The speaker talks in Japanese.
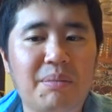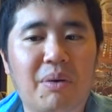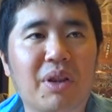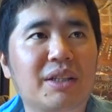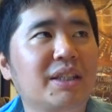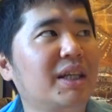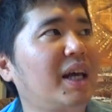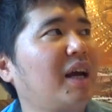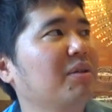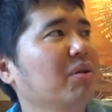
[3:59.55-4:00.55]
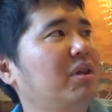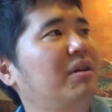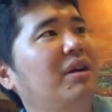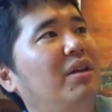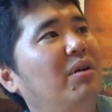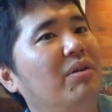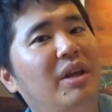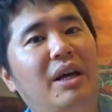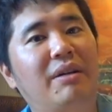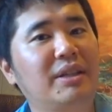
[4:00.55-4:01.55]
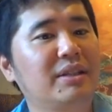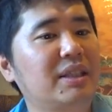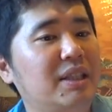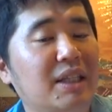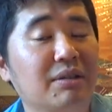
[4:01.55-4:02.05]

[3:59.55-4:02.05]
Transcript: まあ、同じ部屋取ってるけど値段は全然違